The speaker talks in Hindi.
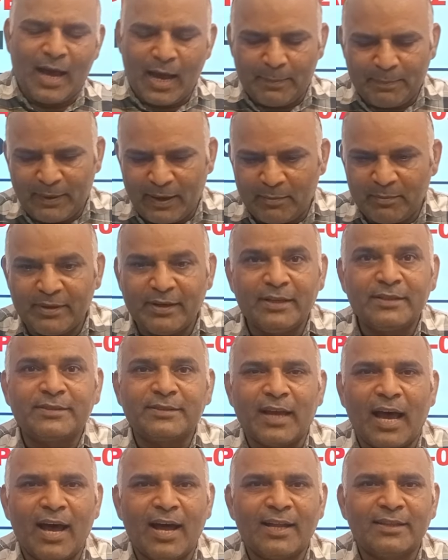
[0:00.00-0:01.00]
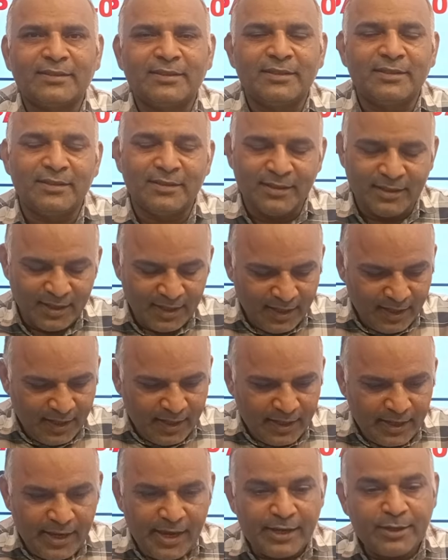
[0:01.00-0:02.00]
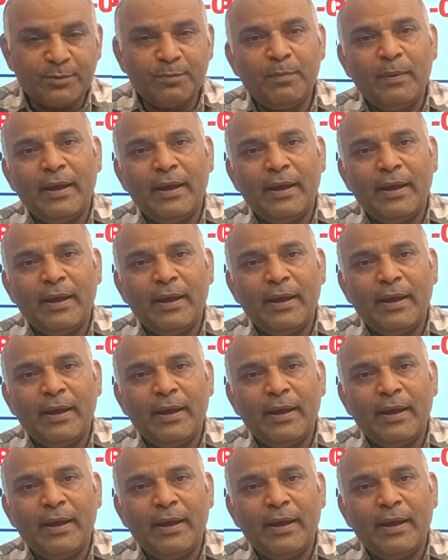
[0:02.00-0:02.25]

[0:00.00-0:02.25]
आप हैं मेरे साथ एक